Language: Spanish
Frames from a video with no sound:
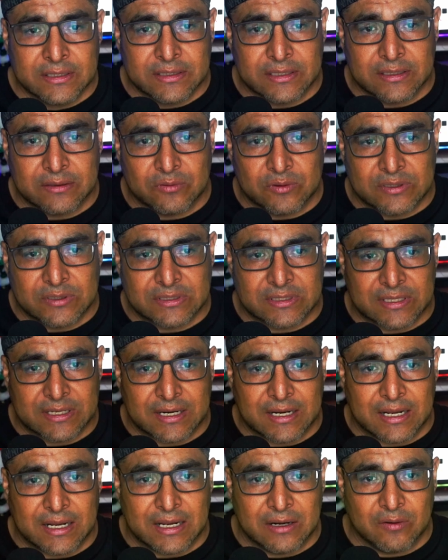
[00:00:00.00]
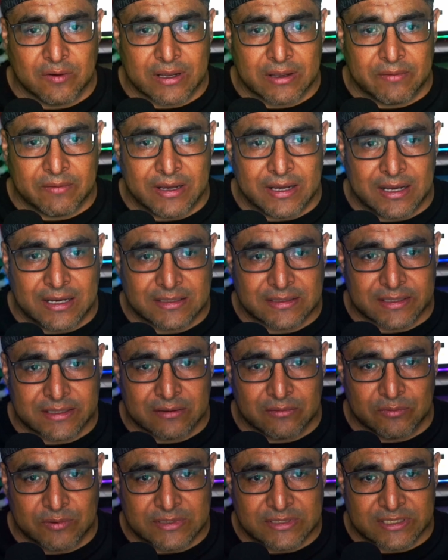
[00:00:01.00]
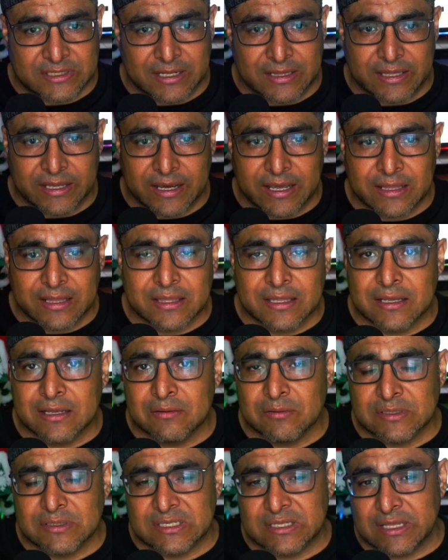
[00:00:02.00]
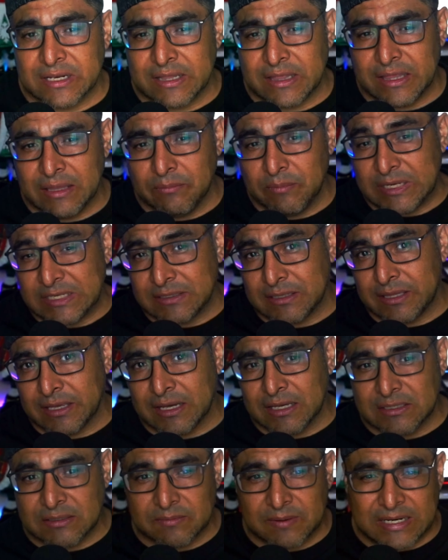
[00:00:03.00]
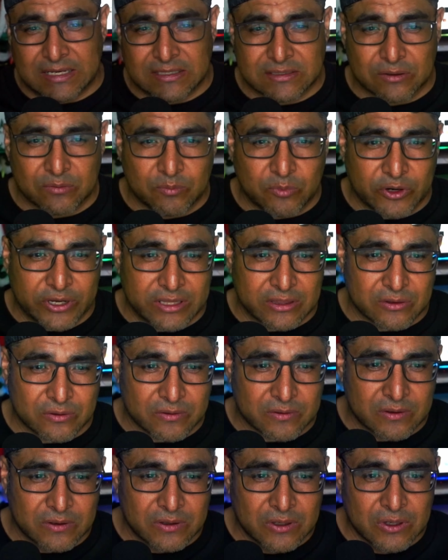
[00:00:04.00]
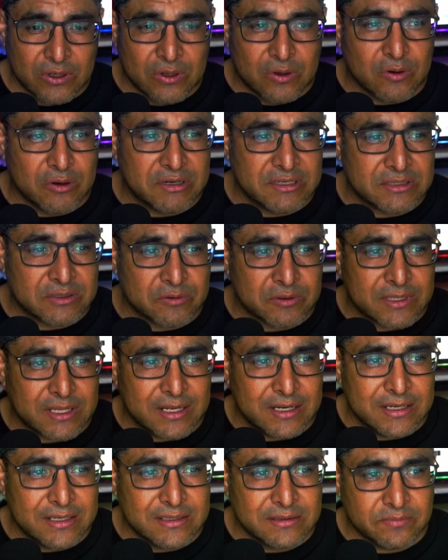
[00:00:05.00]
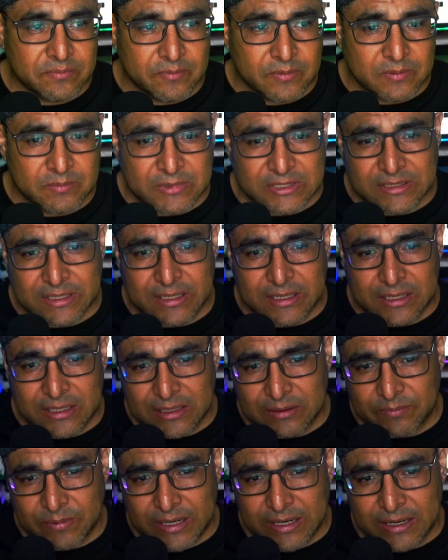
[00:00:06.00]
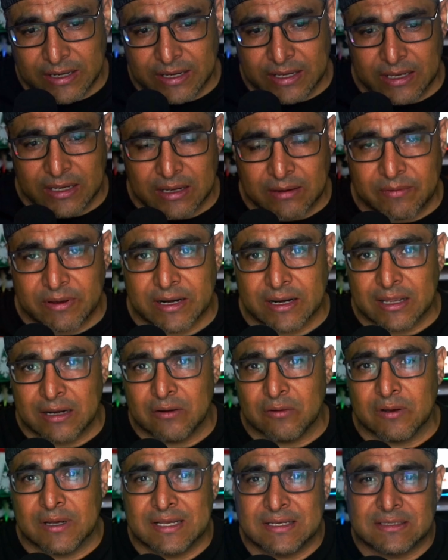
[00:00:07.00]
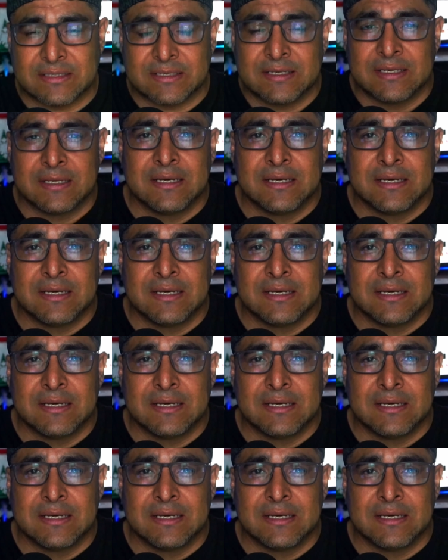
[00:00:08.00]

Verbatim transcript: nuestra, lo que va a ser nuestra etiqueta. mis etiquetas van a ser un poquito horizontales, más que nada para que abarque lo que es